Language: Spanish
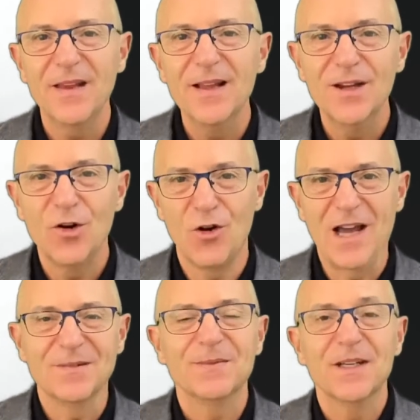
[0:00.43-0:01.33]
Hola,
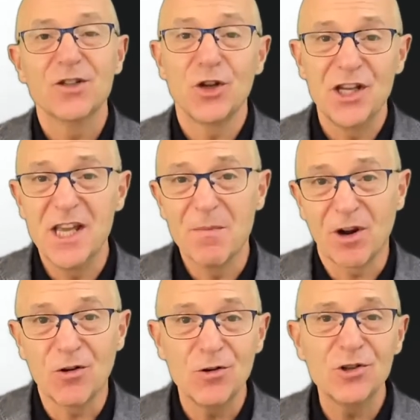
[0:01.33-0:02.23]
soy Guillem
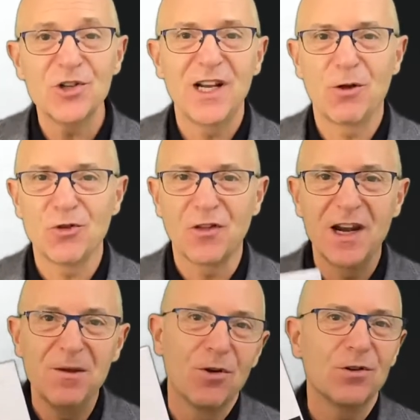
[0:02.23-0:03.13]
Recolons, el autor del
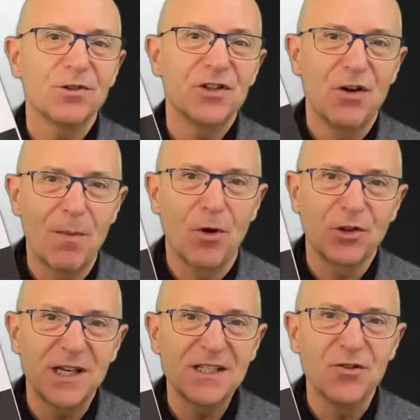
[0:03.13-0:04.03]
libro Si no
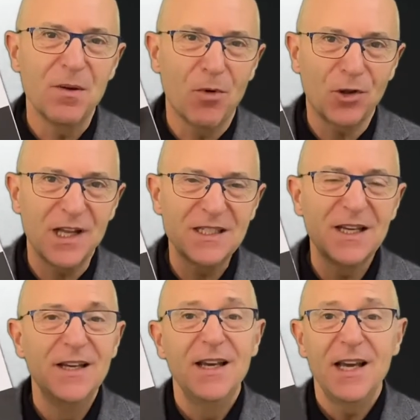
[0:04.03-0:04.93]
aportas, no importas,
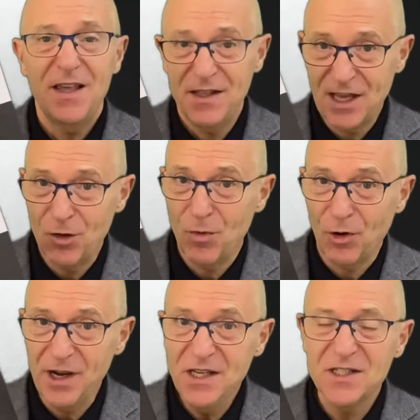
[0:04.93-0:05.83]
editado por
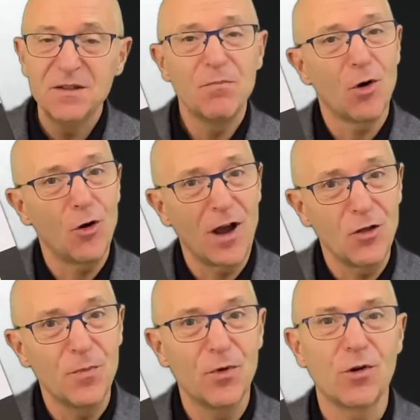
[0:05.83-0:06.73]
Rage, prologado
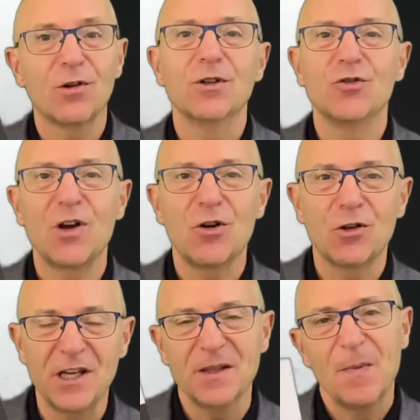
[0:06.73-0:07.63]
por Joan
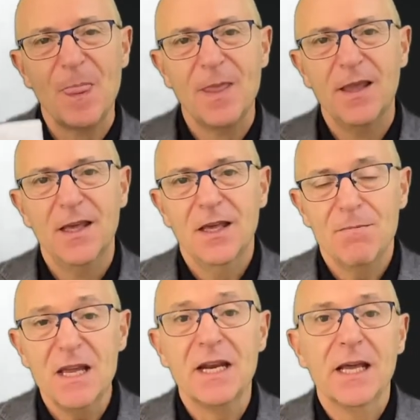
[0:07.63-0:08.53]
Clotet.
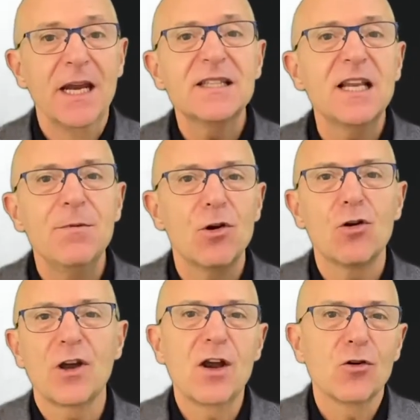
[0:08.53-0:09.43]
Bien, en este libro lo que
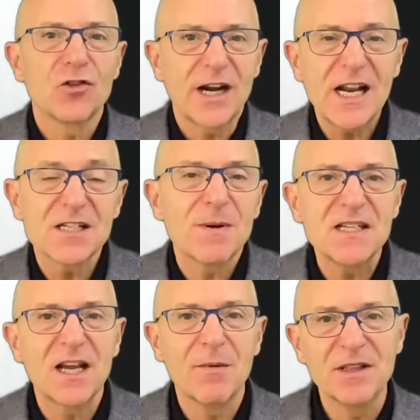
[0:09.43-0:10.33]
encontrarás
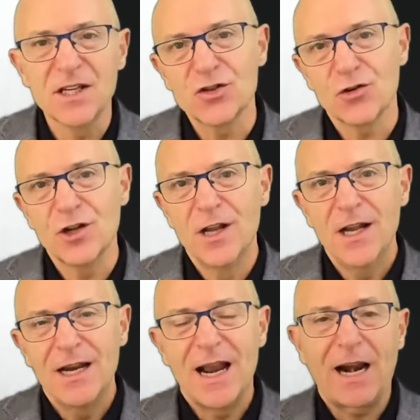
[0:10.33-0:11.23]
básicamente son
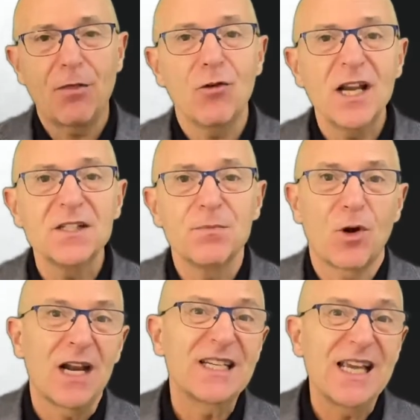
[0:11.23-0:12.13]
las razones por
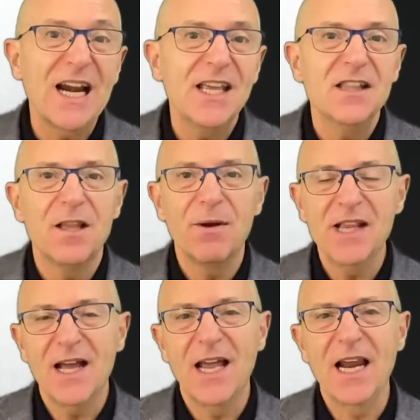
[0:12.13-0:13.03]
las que alguien debería
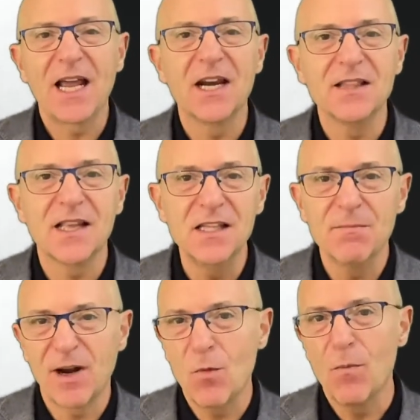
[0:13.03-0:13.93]
elegirte a ti para
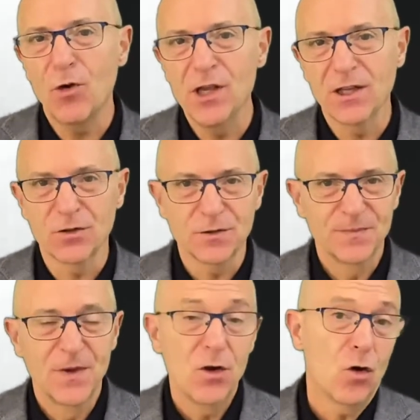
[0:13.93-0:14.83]
un proyecto
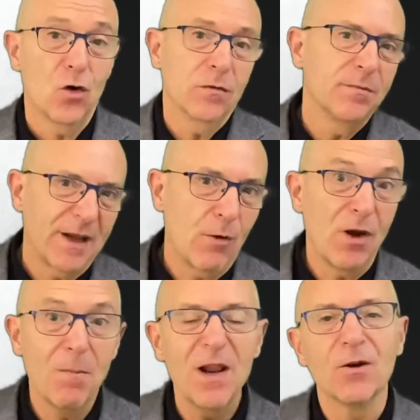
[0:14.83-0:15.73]
o para un
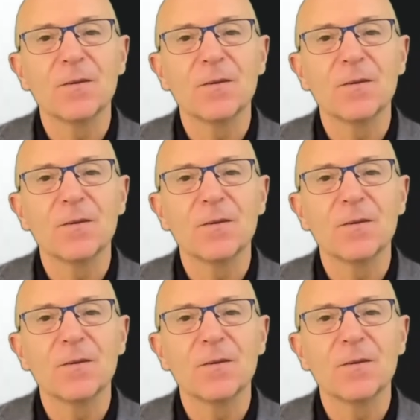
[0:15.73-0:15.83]
empleo.